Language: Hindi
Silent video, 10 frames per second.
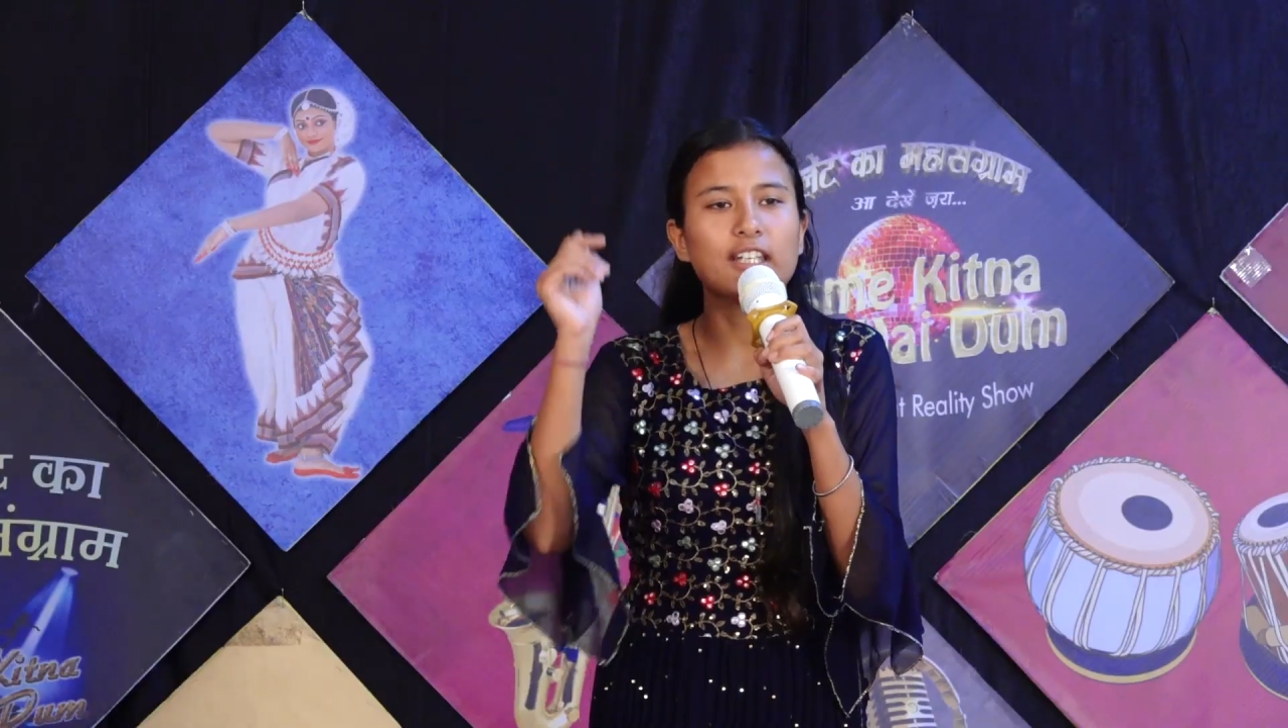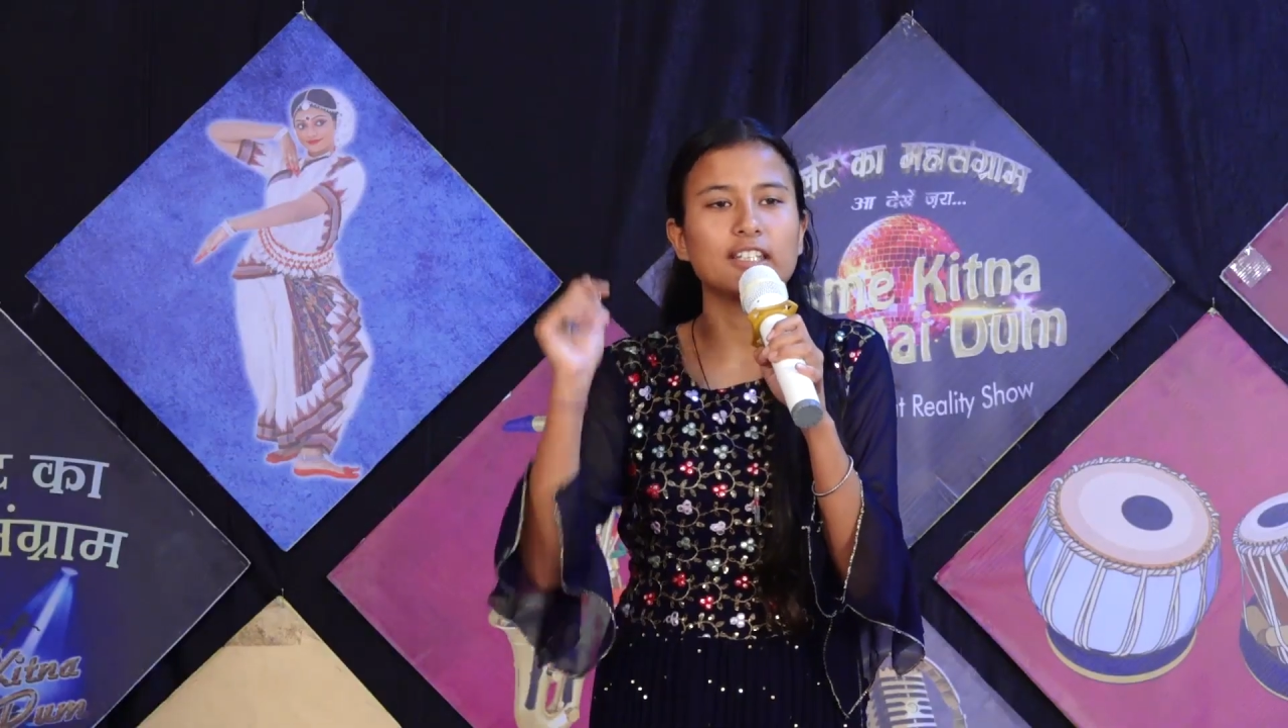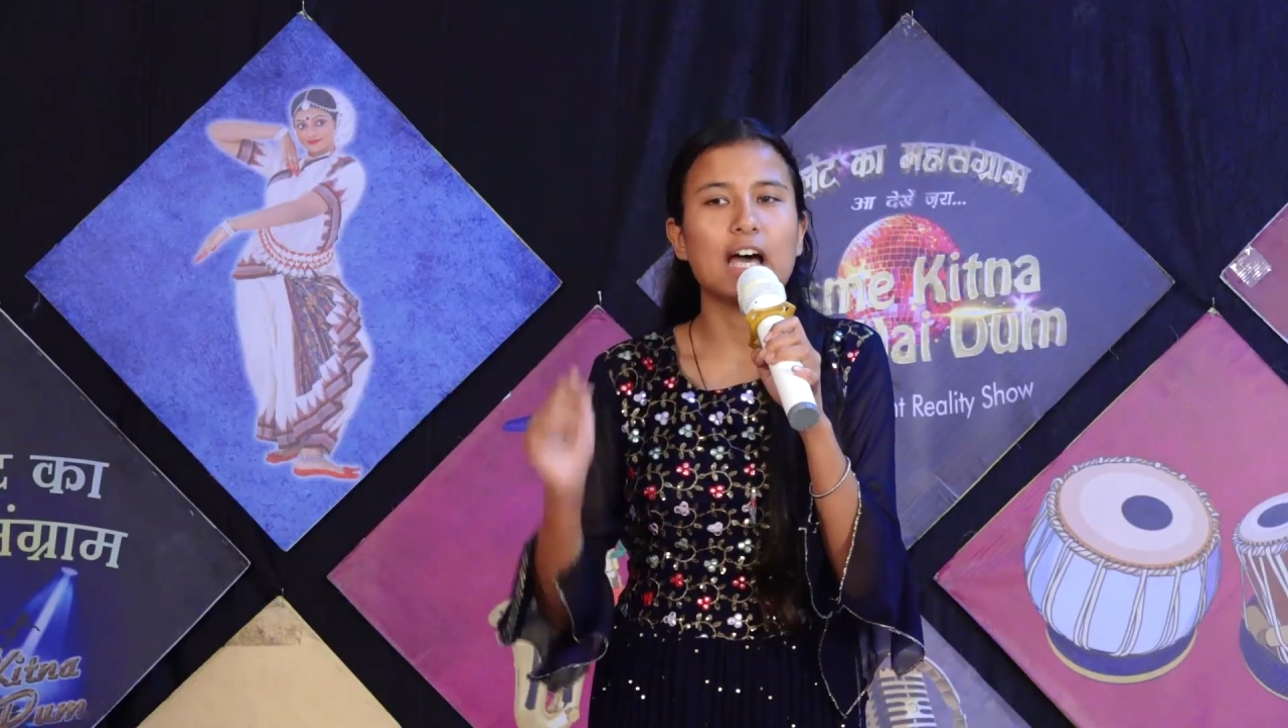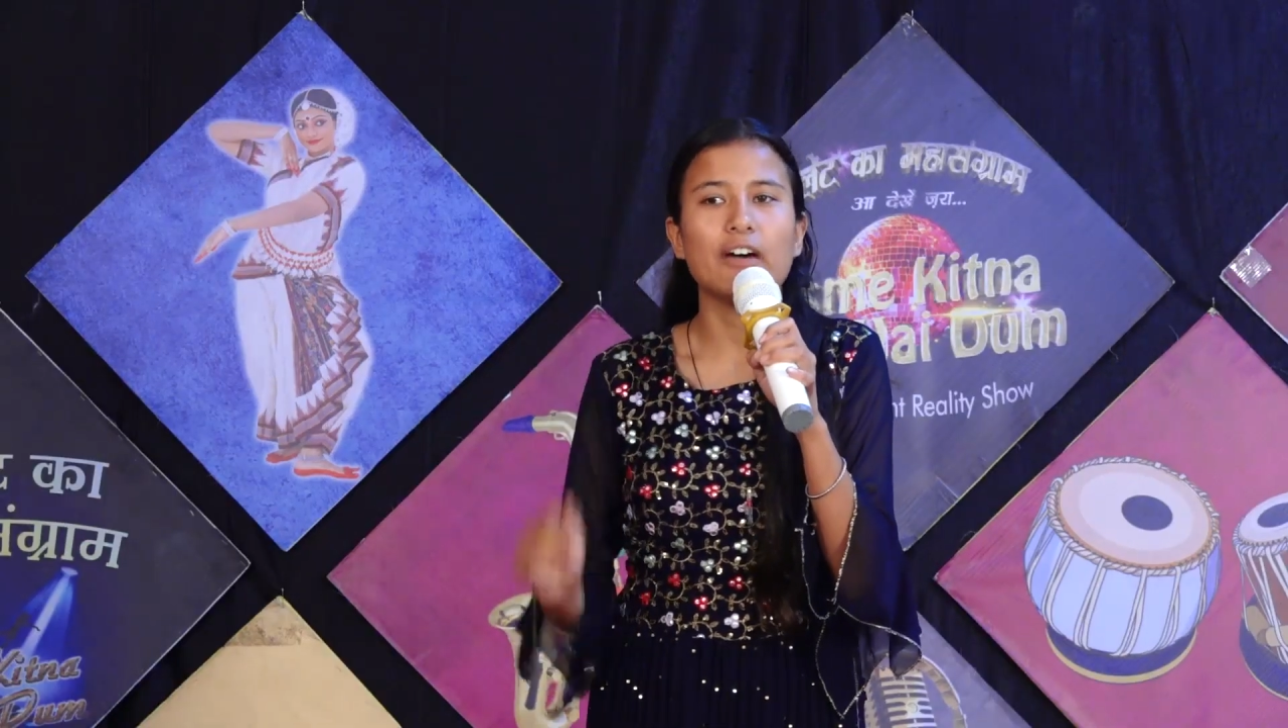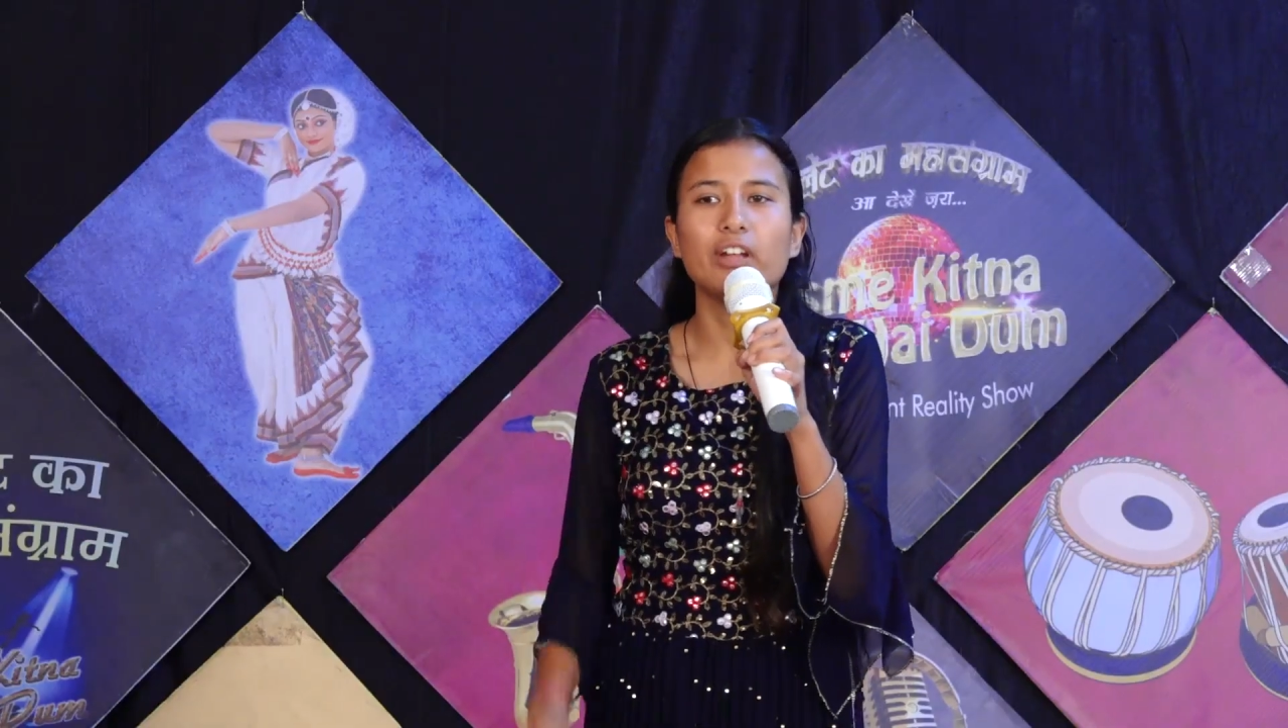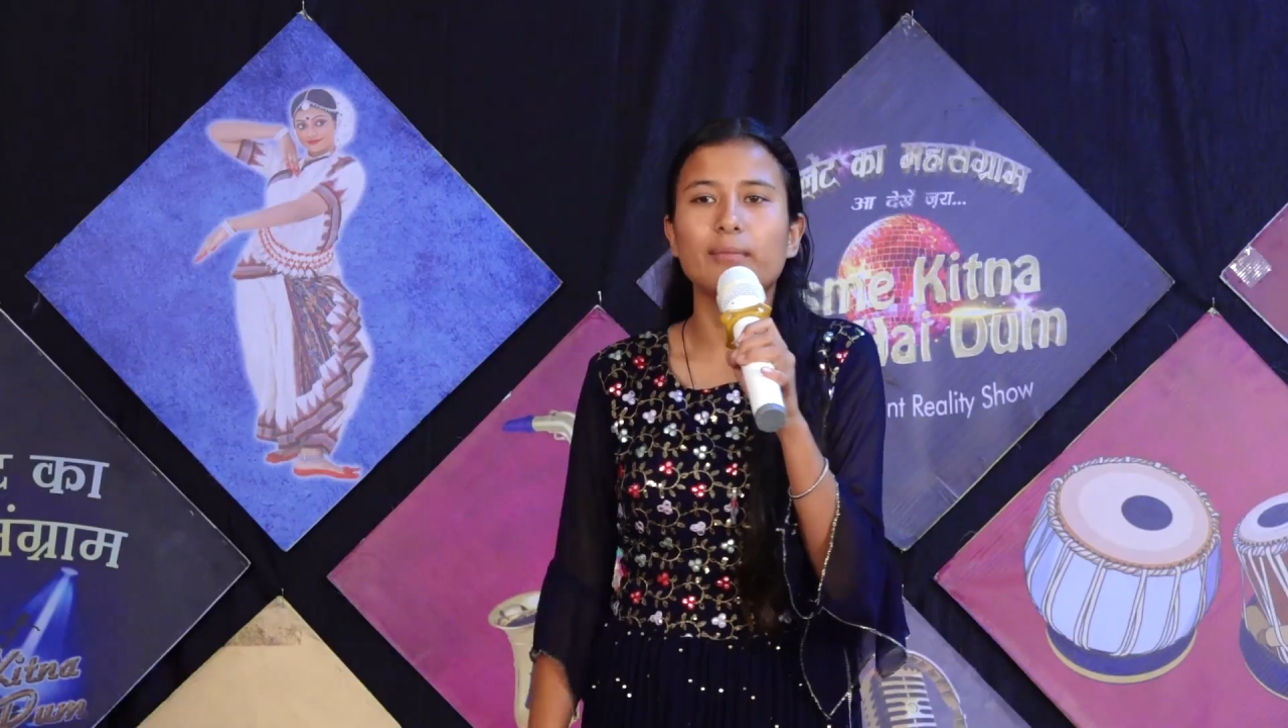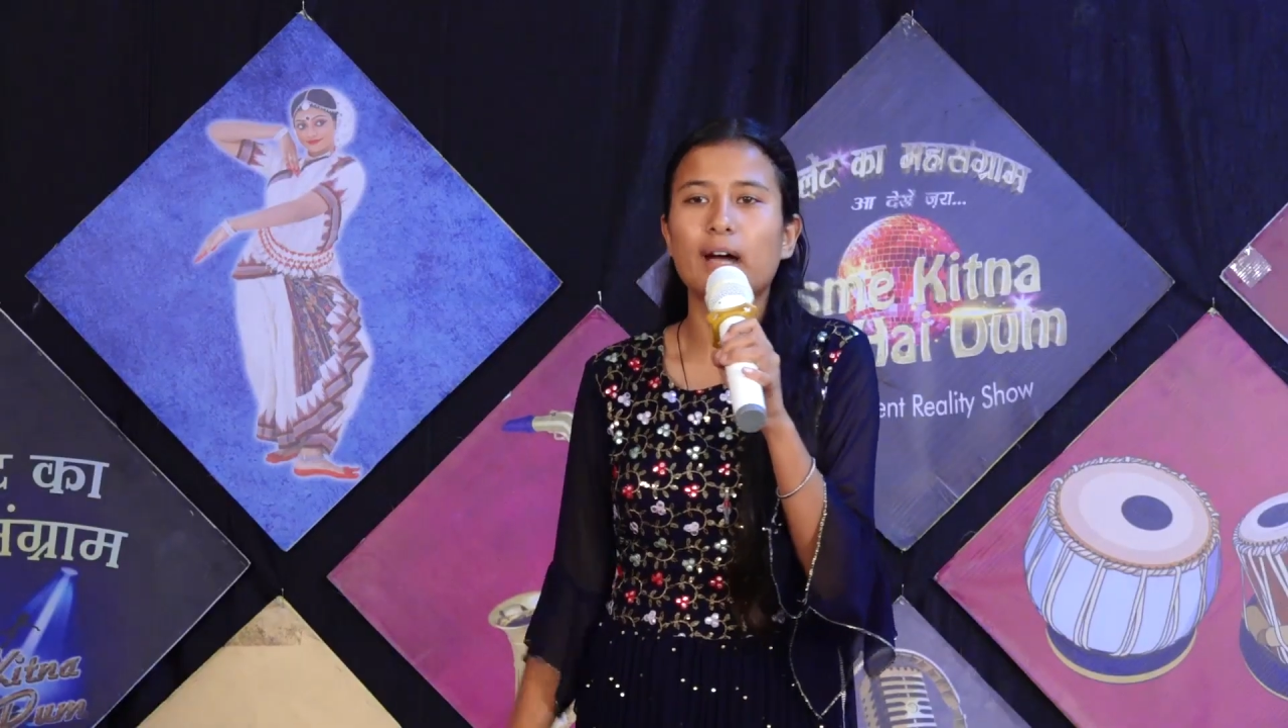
के दावे